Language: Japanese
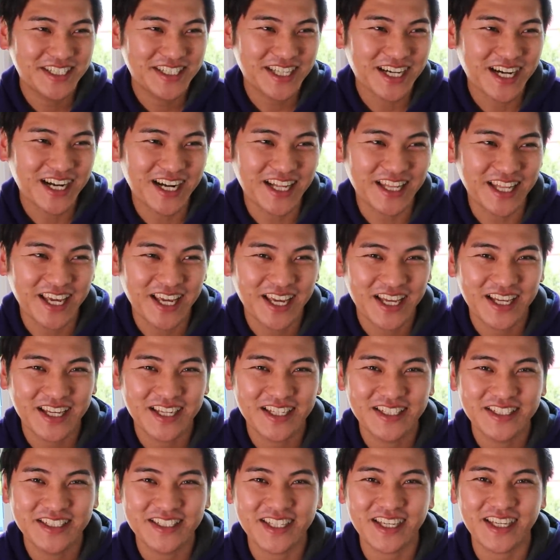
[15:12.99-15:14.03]
だからね、
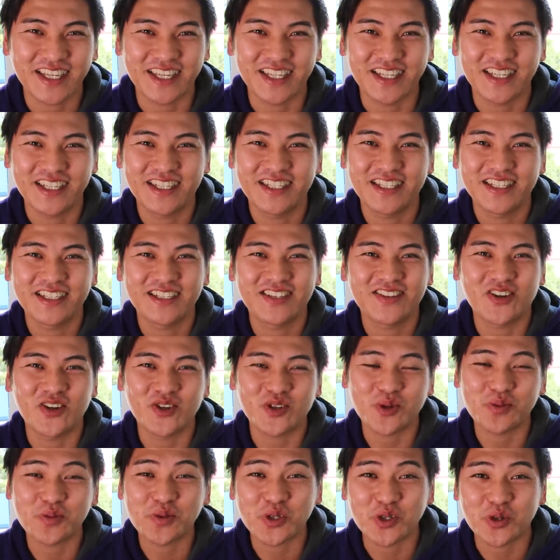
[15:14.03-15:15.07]
ぜひ、この
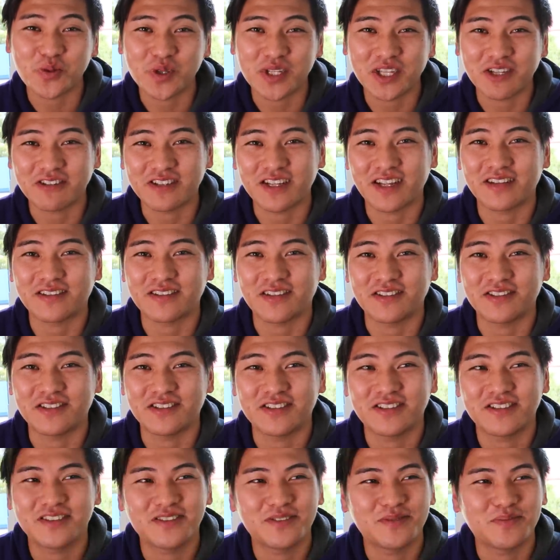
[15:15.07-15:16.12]
特集を見てくれて
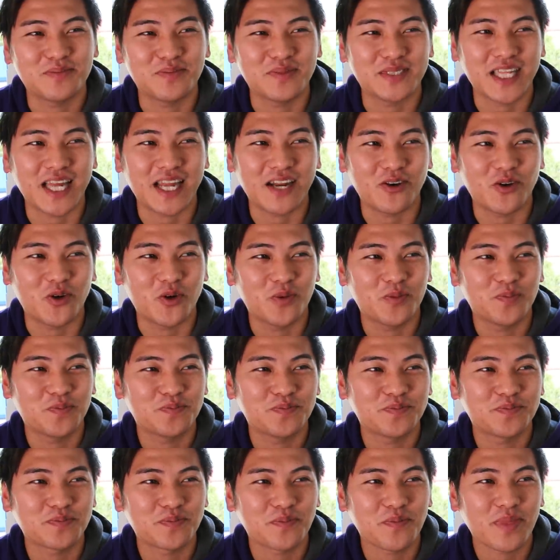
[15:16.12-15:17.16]
るみんなの
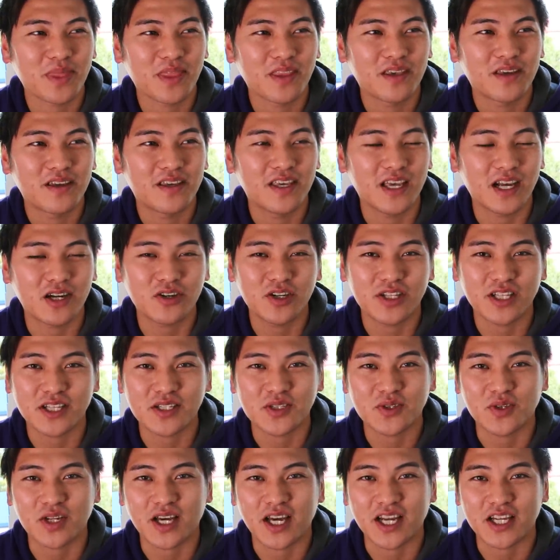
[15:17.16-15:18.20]
役に立
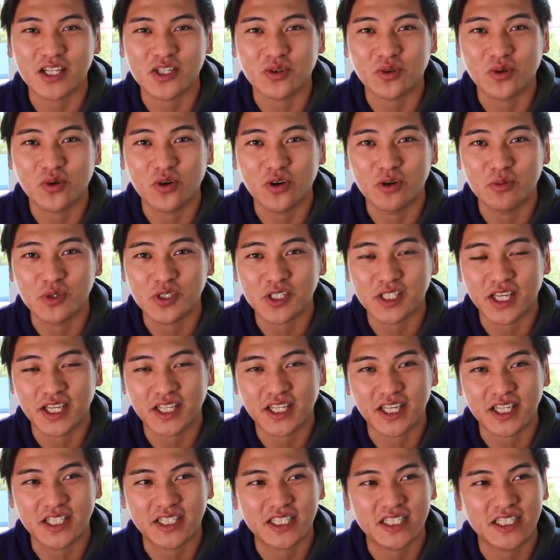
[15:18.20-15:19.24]
つような話を今後もしていき
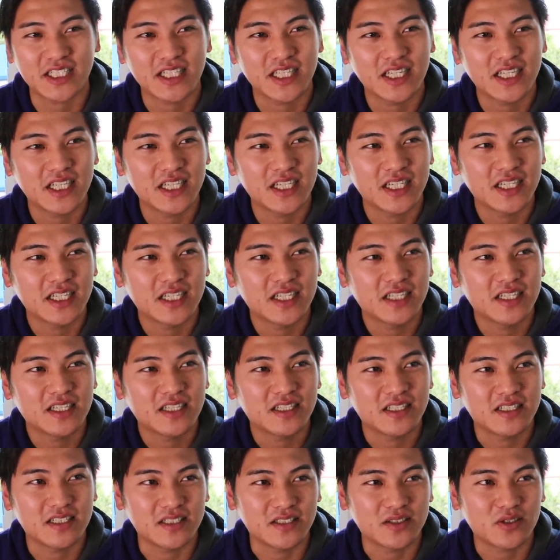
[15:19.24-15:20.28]
たいし、
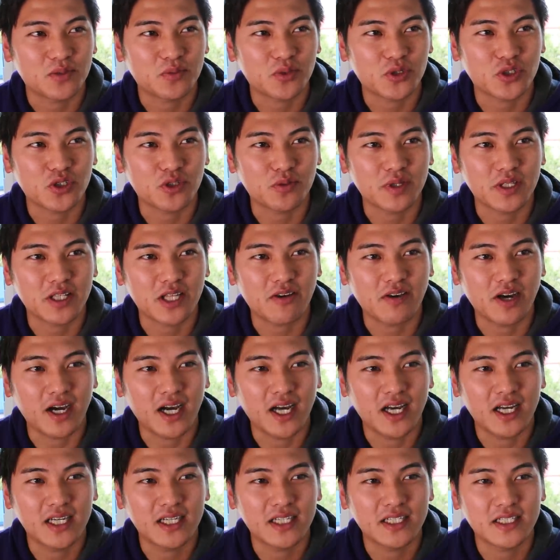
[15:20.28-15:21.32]
うん、特集のみんな
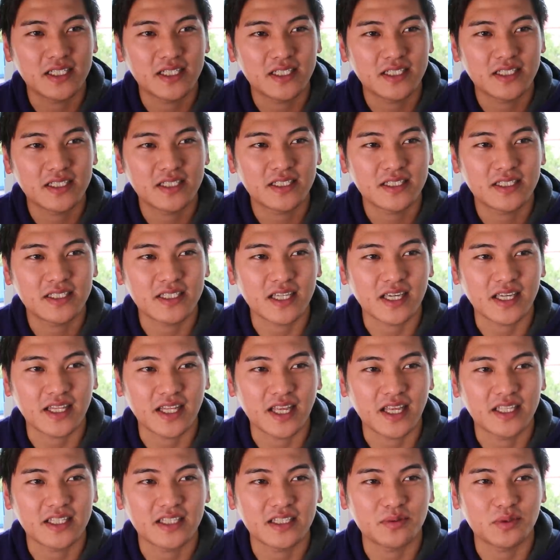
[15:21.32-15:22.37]
は、ぜひ
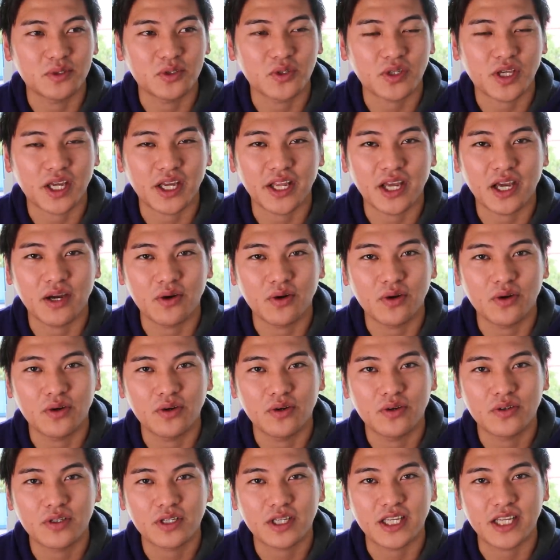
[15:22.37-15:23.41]
ね、自分のキャリア
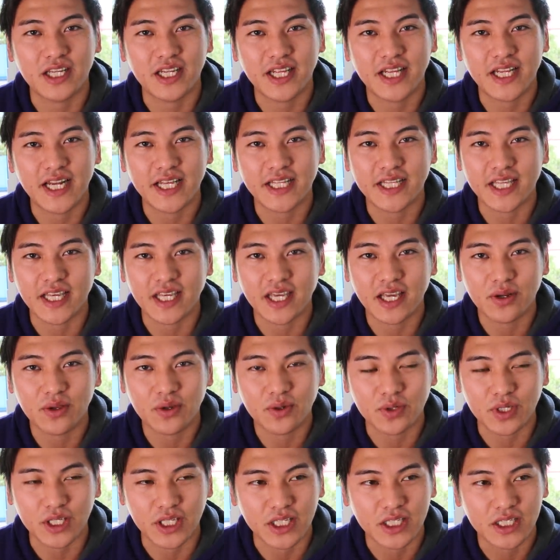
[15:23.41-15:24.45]
を切り開いていける
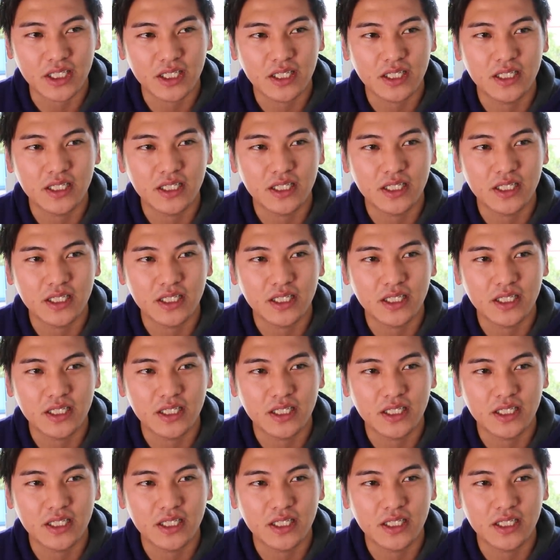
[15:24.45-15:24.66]
ように、